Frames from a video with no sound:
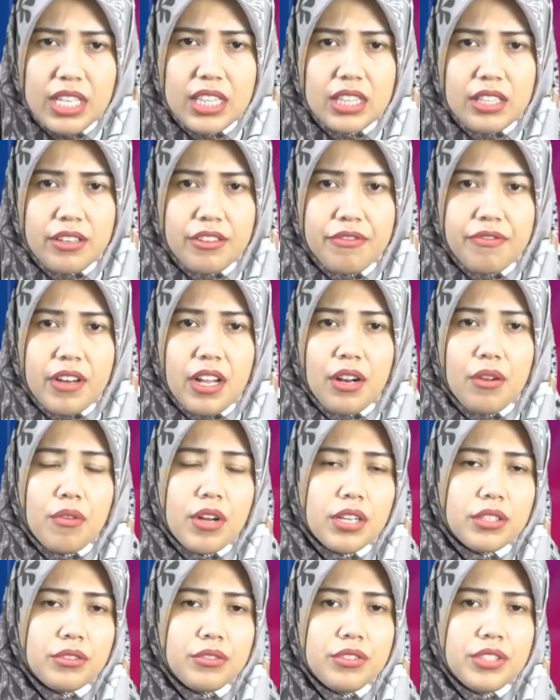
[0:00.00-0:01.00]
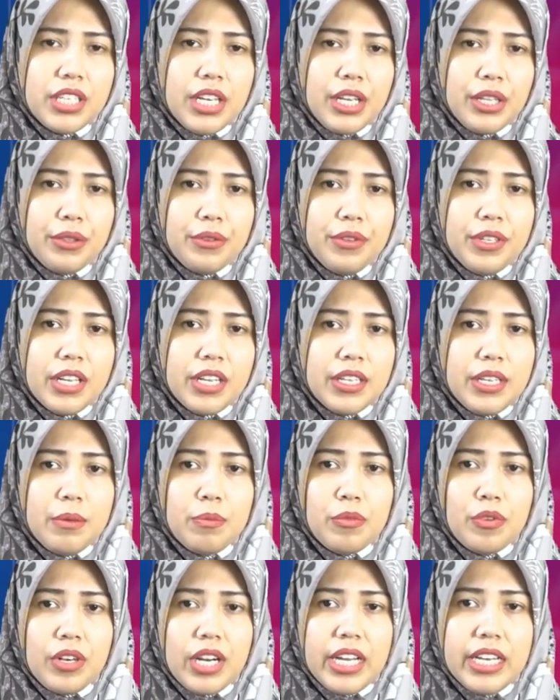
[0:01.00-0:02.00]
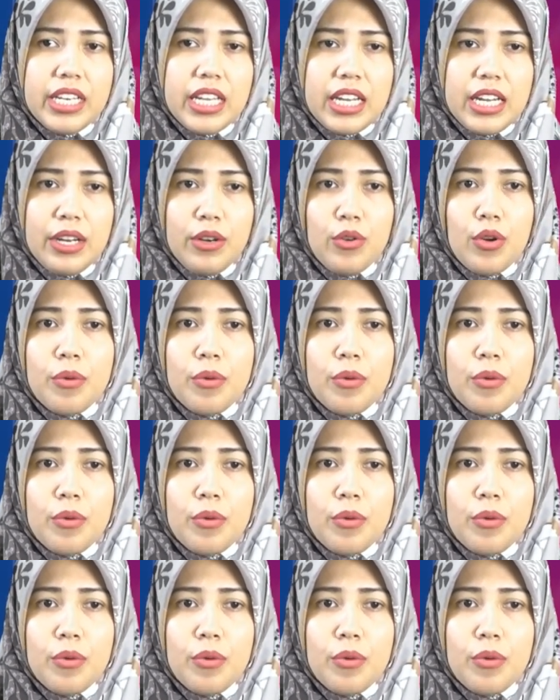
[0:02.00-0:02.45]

interval waktunya itu yang dimulai dari